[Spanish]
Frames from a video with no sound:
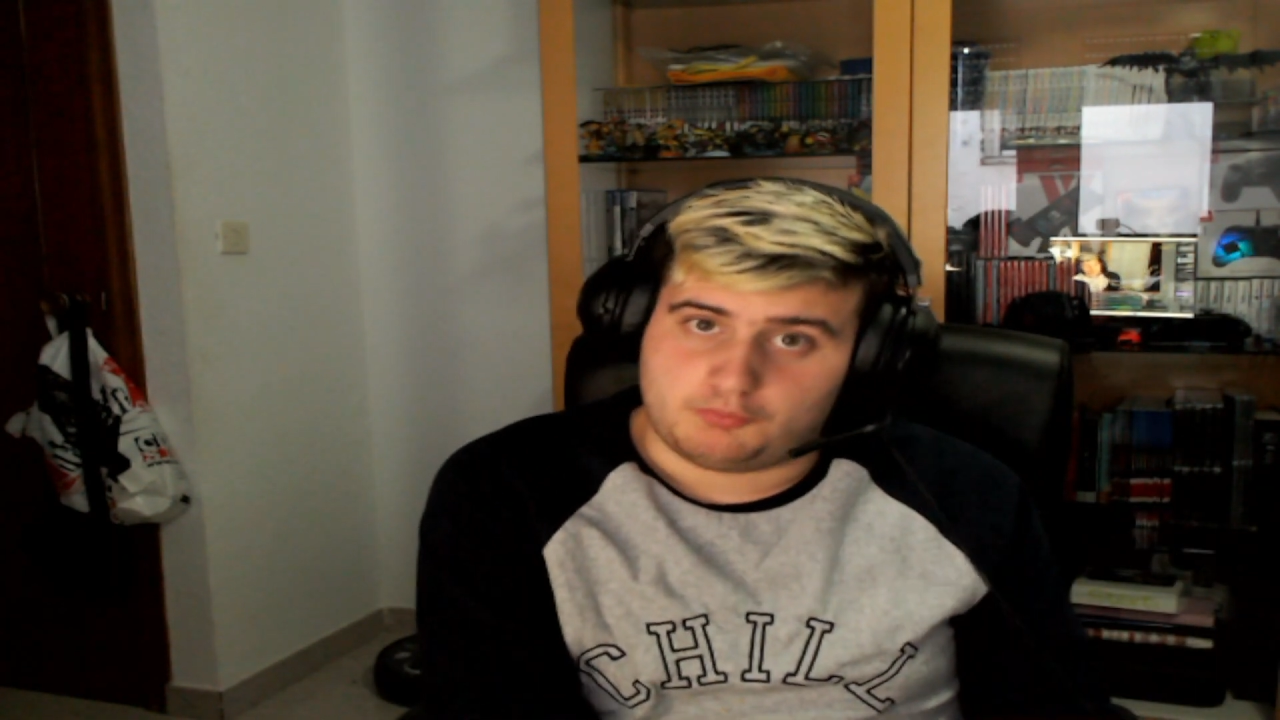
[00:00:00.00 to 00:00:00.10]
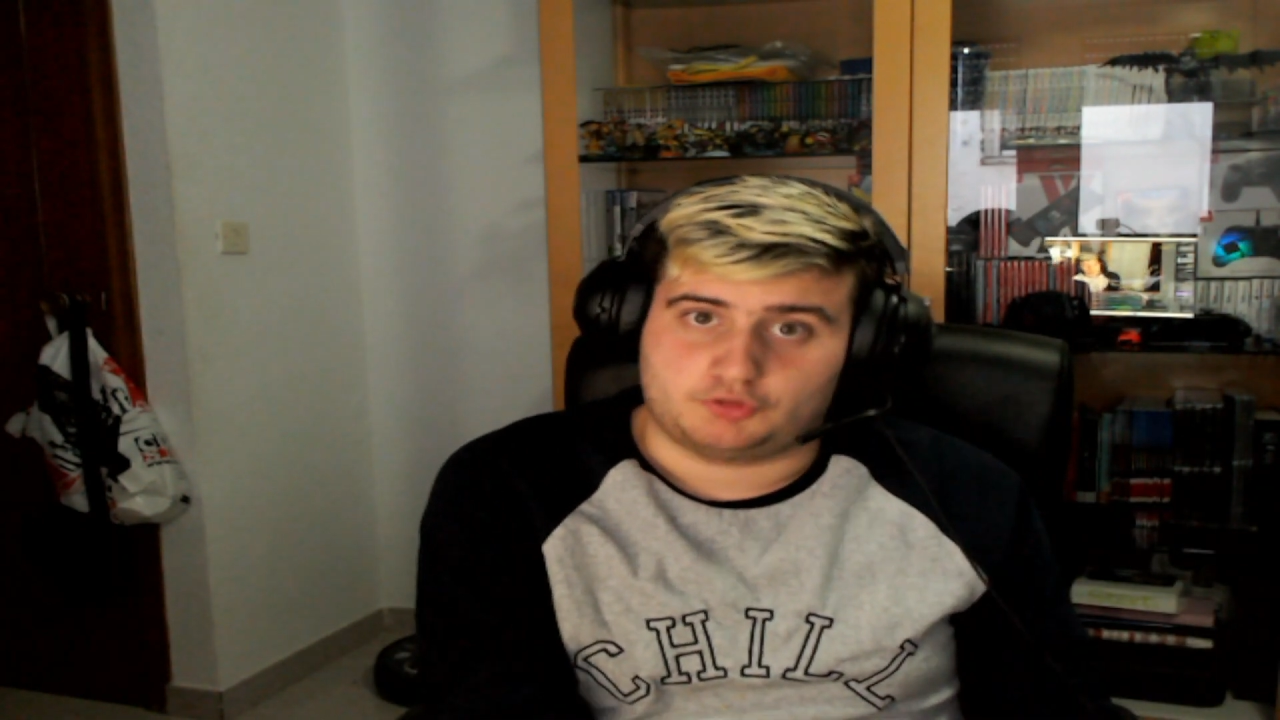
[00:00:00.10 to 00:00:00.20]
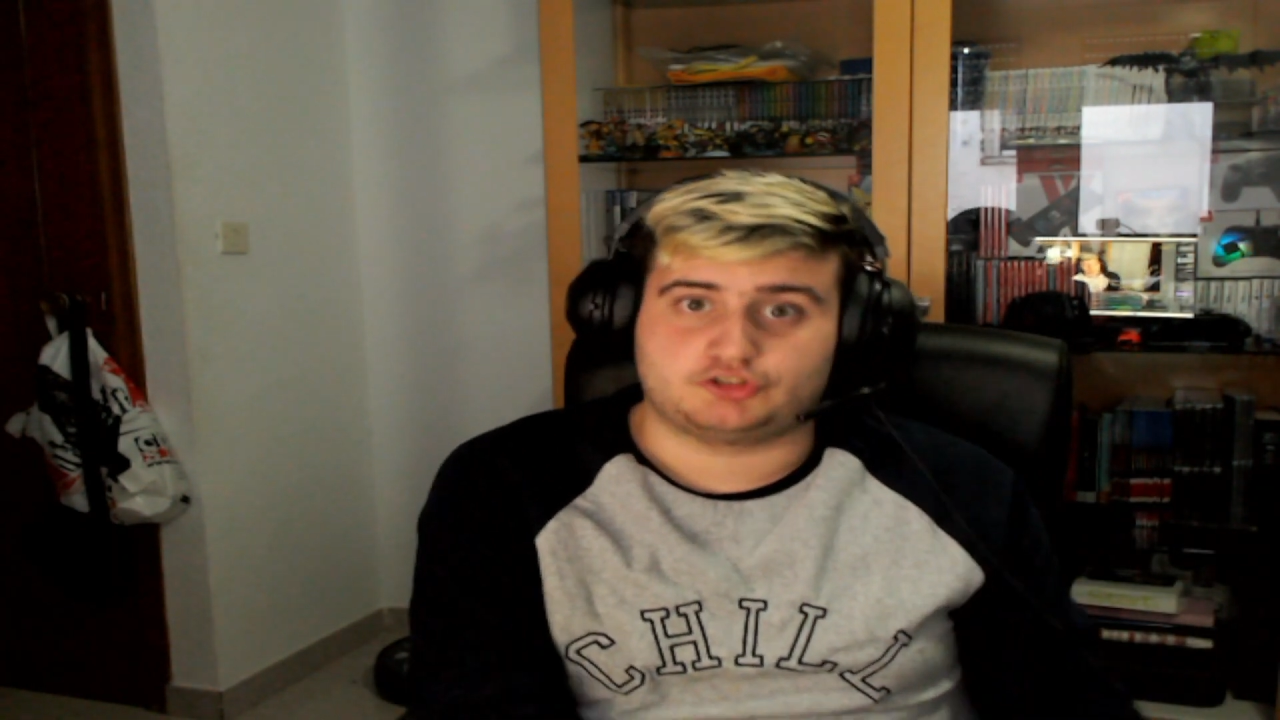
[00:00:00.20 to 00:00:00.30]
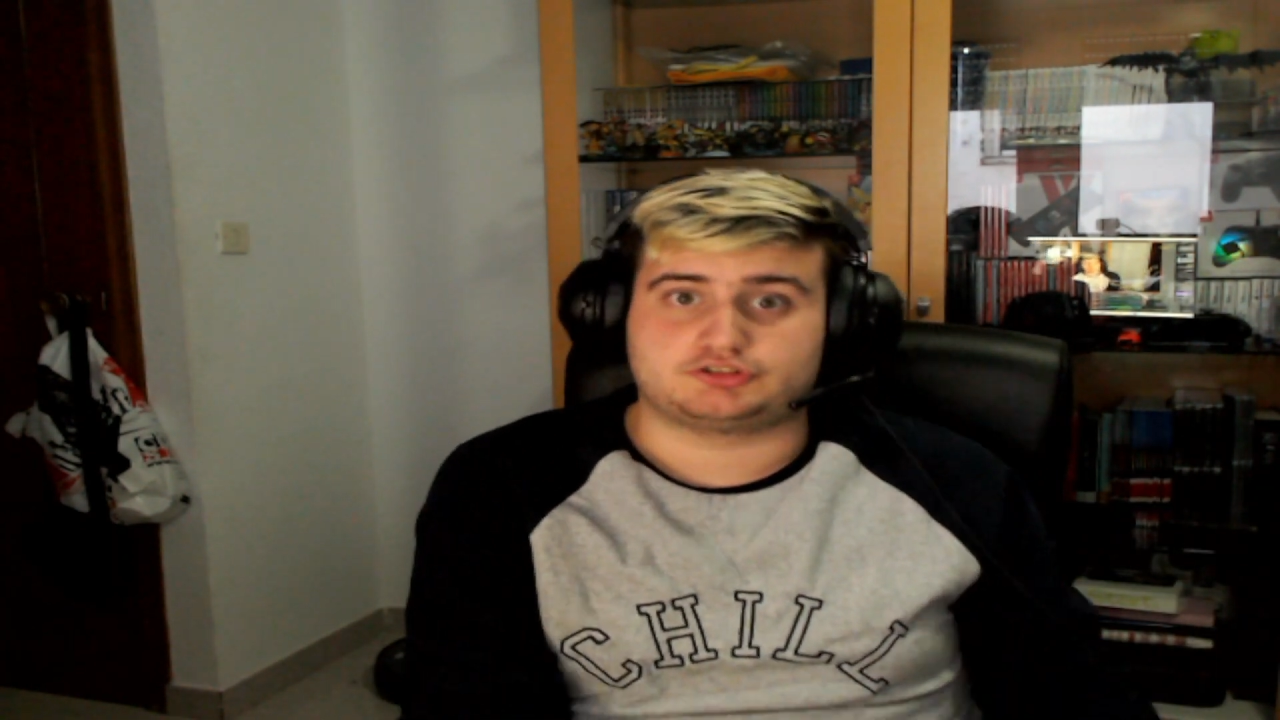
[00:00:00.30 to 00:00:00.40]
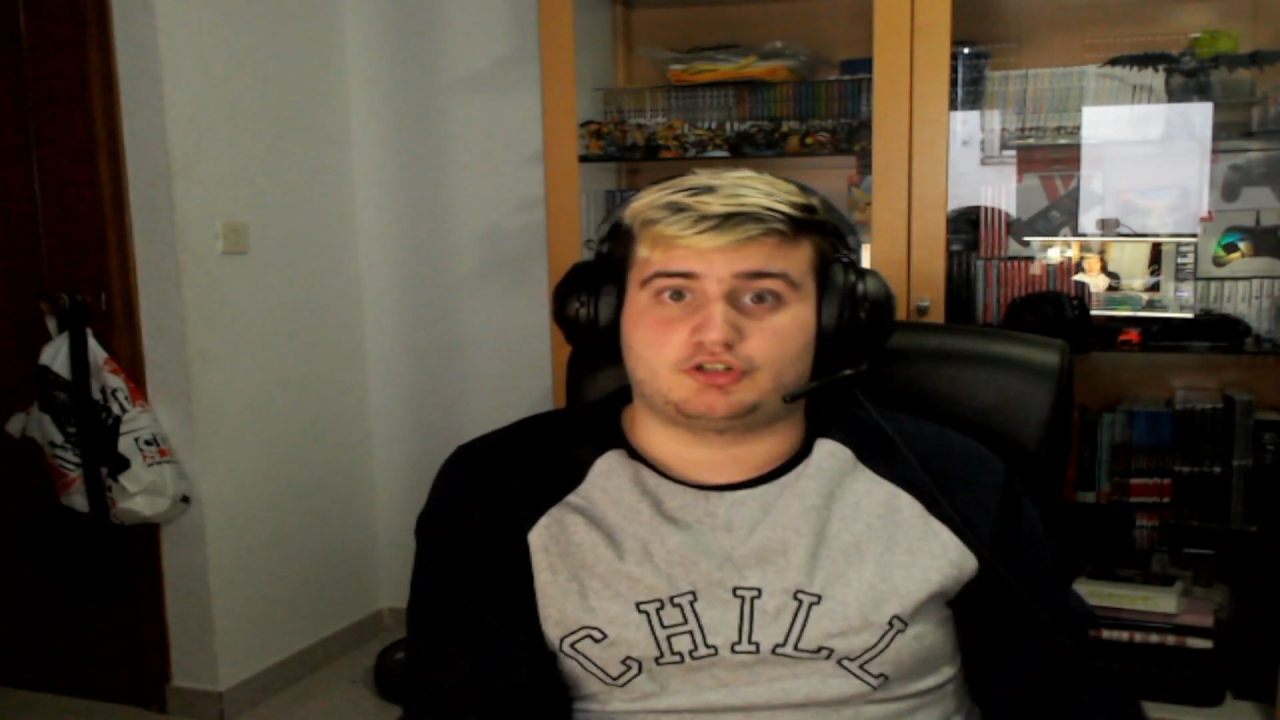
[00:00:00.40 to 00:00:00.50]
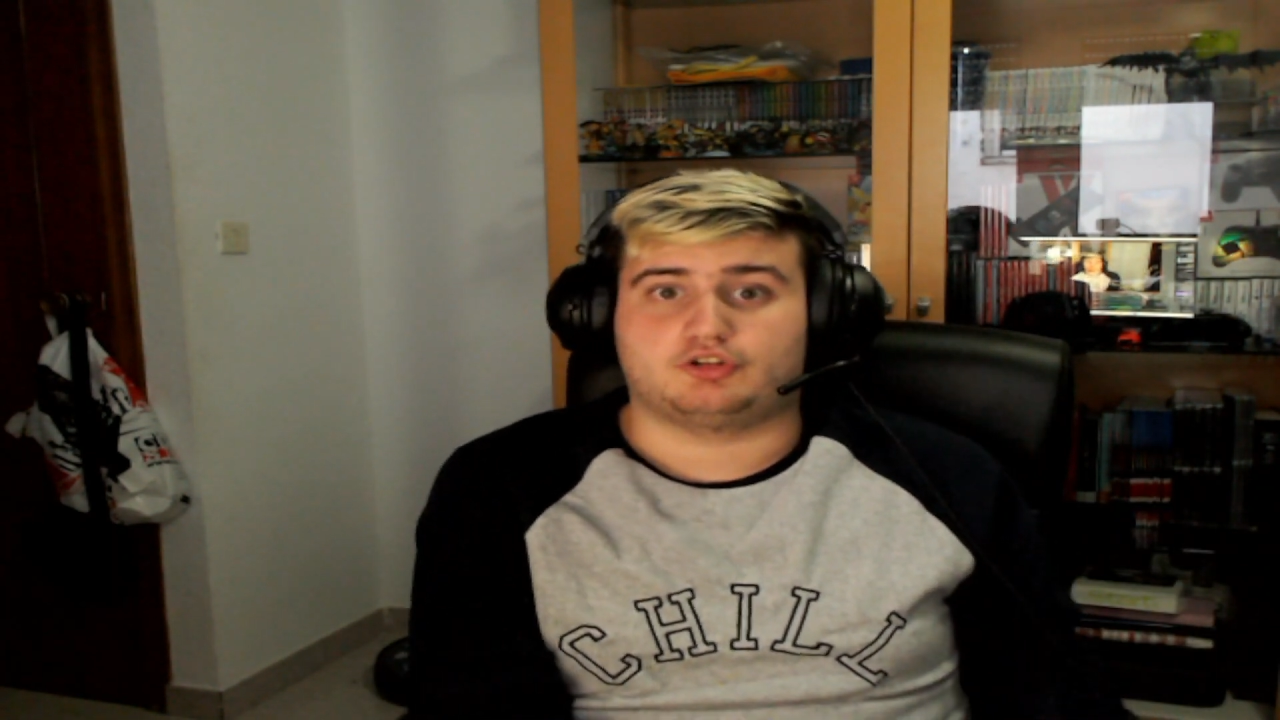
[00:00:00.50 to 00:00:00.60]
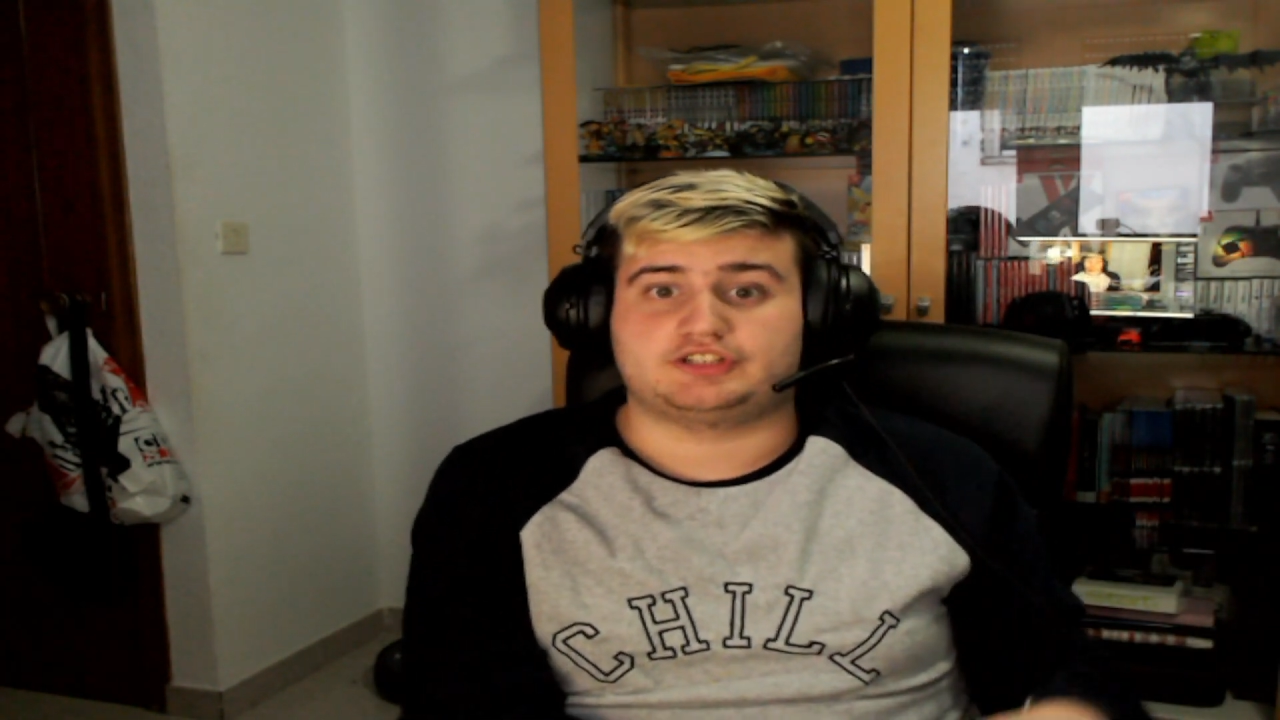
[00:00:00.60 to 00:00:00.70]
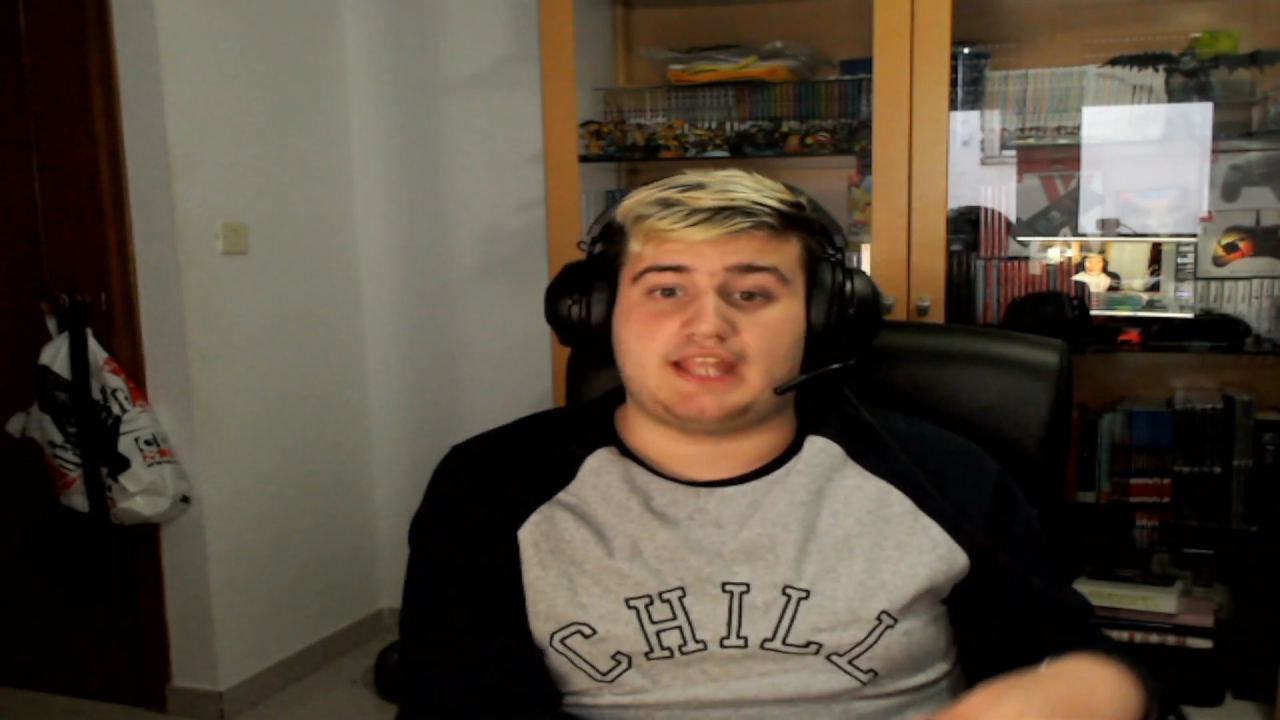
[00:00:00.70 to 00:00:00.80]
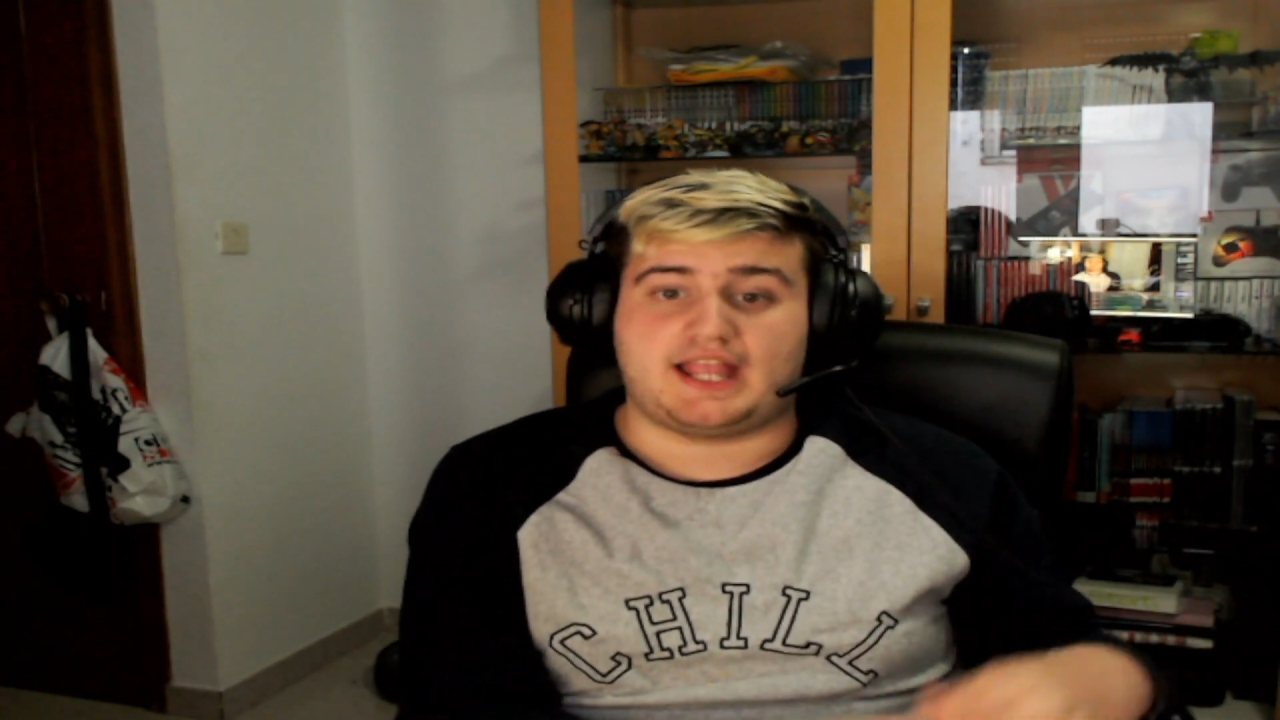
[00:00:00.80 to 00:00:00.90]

vosotros y